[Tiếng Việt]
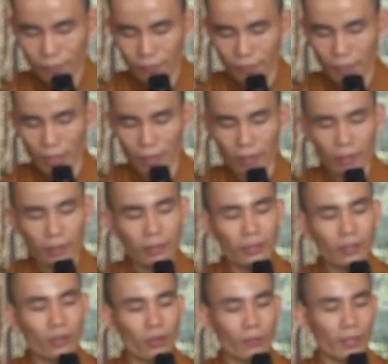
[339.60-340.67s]
là những cái
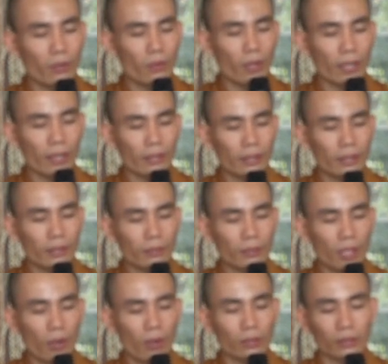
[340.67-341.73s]
tiếng ồn bên ngoài kia không
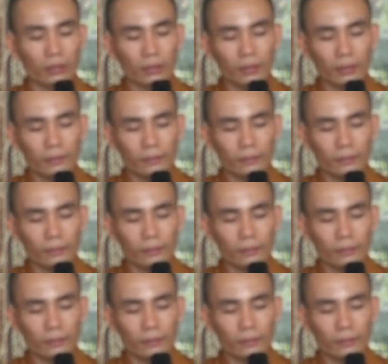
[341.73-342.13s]
còn nữa,